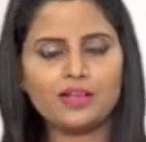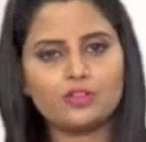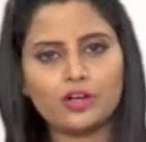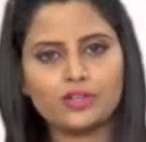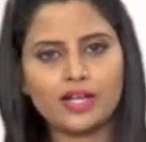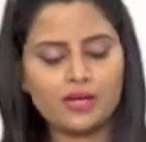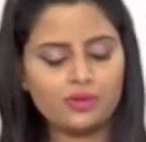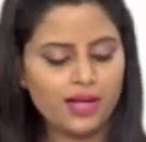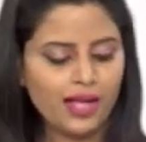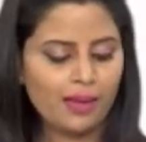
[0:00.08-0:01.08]
డాక్టర్ గారు
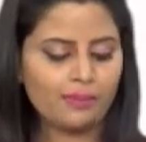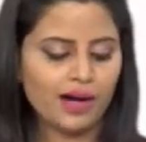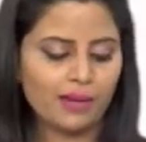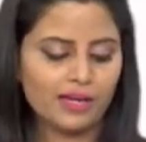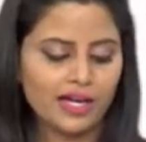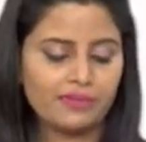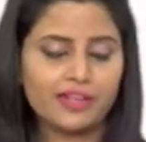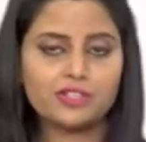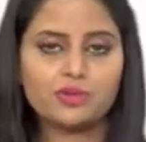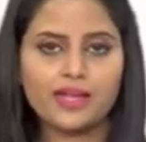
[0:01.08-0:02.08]
మా అమ్మగారి
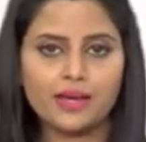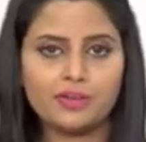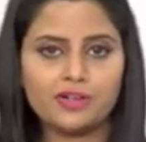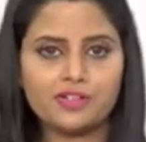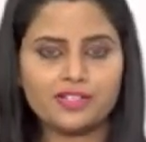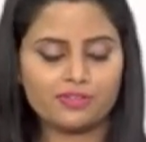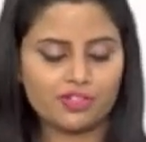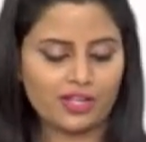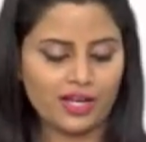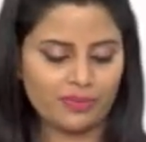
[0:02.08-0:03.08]
వయసు యాభై రెండు
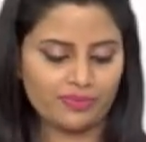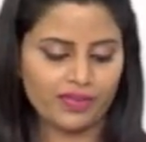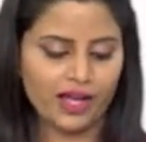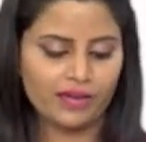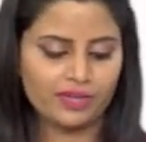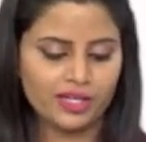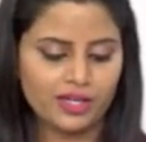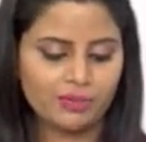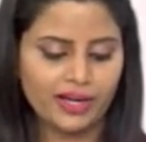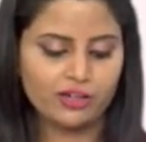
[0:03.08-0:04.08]
సంవత్సరాలు ఆవిడికి
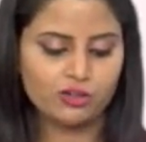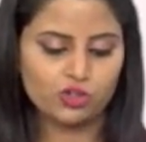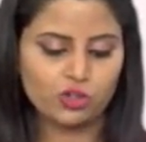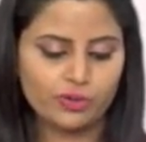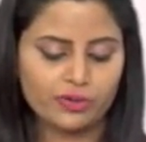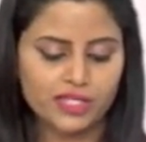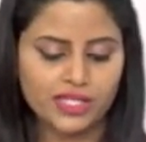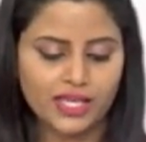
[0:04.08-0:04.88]
బ్రెయిన్లో ట్యూమర్ వస్తే